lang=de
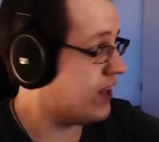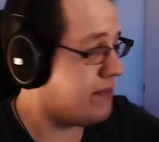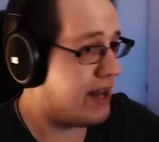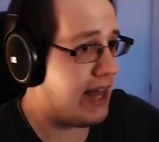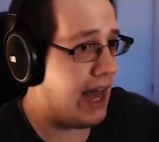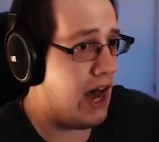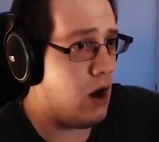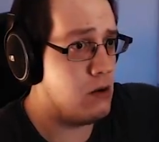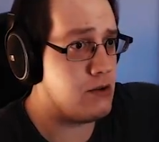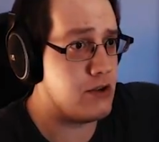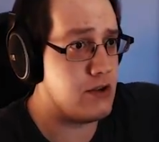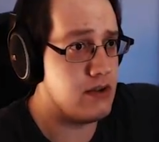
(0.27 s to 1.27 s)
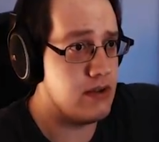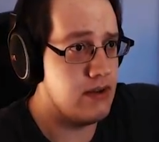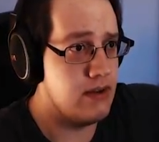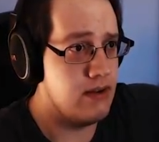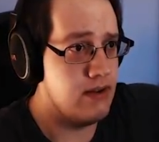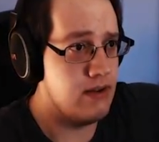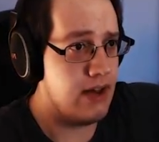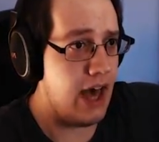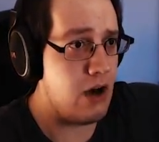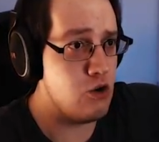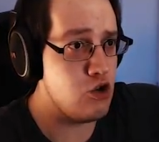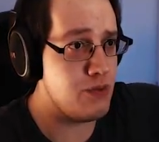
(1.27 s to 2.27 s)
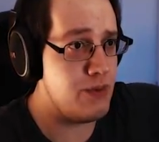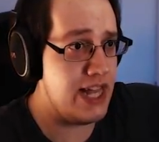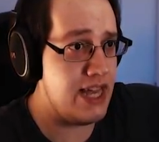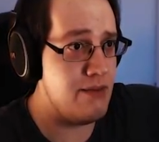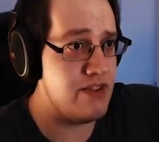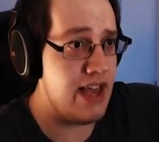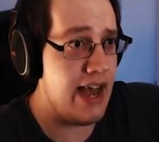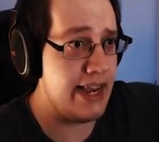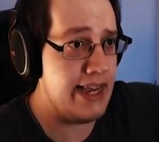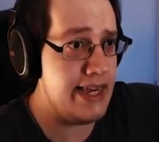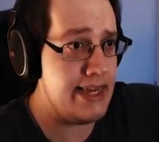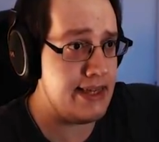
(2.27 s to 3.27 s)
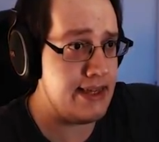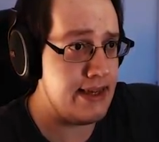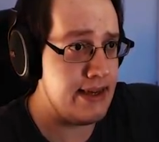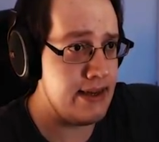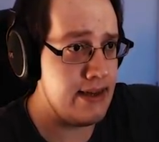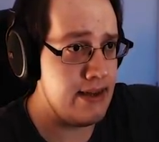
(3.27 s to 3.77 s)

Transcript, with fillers: den Mann raus! Raus mit ihm, sage ich!